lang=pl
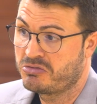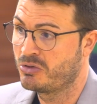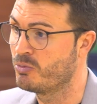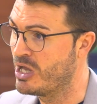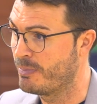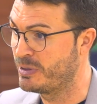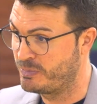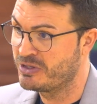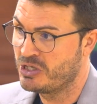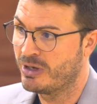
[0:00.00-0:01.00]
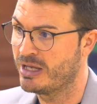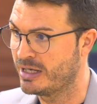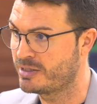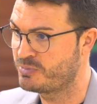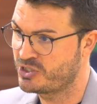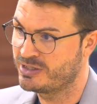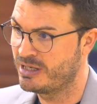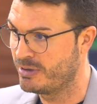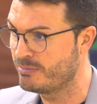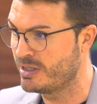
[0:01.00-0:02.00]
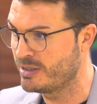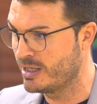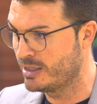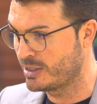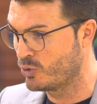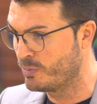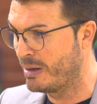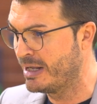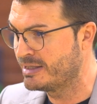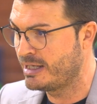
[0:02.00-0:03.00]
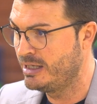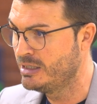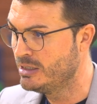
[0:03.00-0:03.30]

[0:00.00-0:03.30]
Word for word: To moja perspektywa, jak przejdzie, będę na ten grupa Malta,